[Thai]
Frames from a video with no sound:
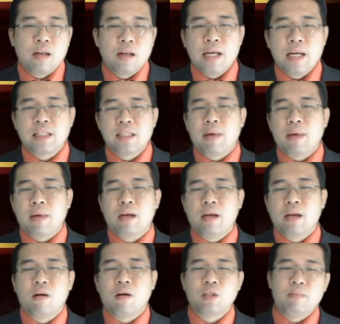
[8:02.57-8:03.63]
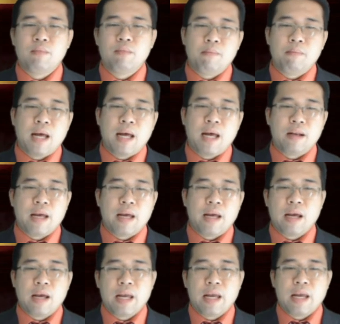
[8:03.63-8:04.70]
ในสมัยของสมเด็จพระนา
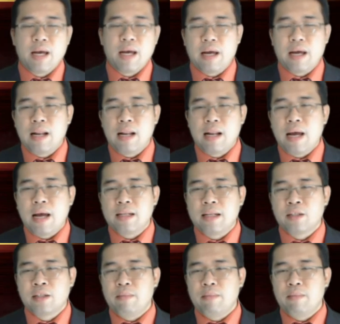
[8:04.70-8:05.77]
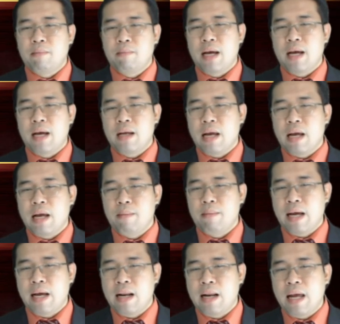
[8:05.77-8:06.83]
รายมหาราช สมเด็จพระนารายม
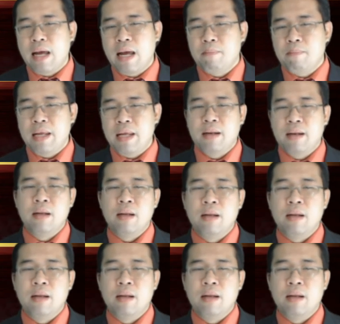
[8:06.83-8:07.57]
หาราชเป็น